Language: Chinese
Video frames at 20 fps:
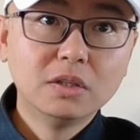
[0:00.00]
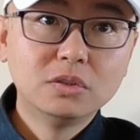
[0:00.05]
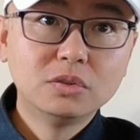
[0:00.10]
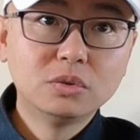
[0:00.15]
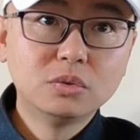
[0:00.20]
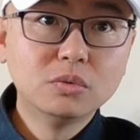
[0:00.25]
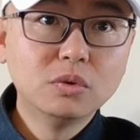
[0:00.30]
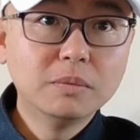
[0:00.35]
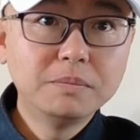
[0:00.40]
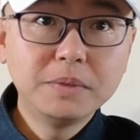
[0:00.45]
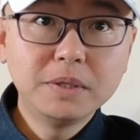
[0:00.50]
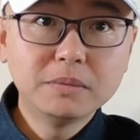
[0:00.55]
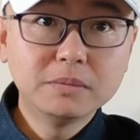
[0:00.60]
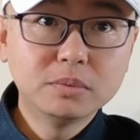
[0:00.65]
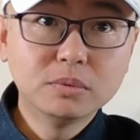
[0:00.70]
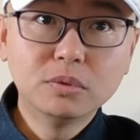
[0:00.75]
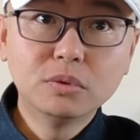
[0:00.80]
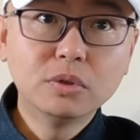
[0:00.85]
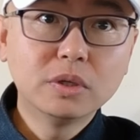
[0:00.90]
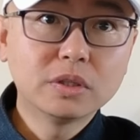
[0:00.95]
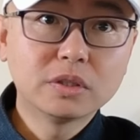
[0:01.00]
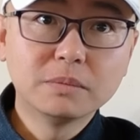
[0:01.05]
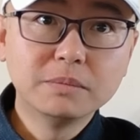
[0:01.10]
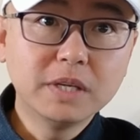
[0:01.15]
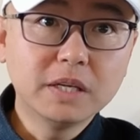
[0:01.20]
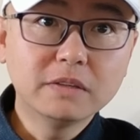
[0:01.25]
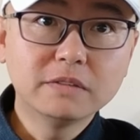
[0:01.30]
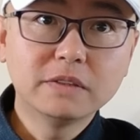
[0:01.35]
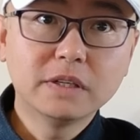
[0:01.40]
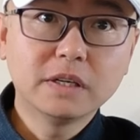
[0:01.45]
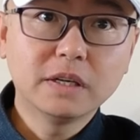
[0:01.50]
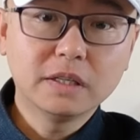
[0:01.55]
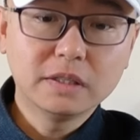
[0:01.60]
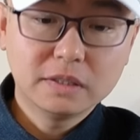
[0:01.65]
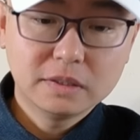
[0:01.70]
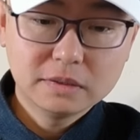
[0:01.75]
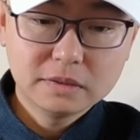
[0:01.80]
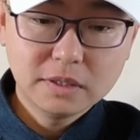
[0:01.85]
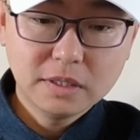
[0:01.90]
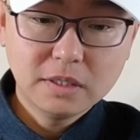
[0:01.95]
中国并不会是免费给的
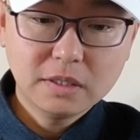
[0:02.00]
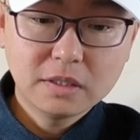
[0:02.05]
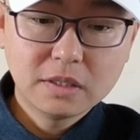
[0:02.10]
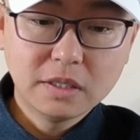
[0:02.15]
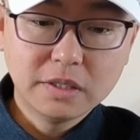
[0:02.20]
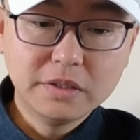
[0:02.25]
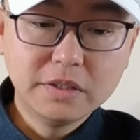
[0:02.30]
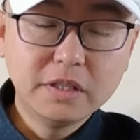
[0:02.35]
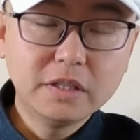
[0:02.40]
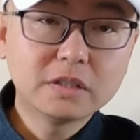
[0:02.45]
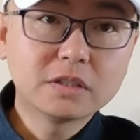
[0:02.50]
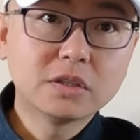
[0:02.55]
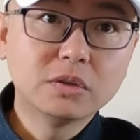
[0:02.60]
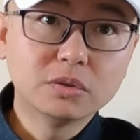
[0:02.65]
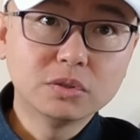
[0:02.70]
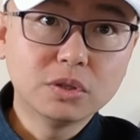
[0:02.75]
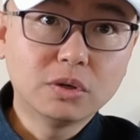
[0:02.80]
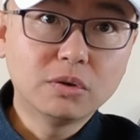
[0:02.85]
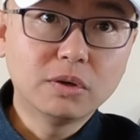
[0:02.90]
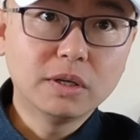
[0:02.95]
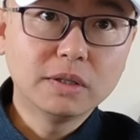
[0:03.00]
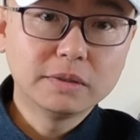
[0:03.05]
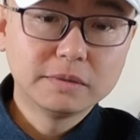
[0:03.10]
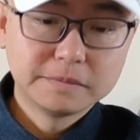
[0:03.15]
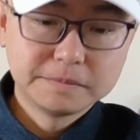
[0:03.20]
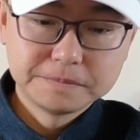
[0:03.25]
啊，肯定是有交换。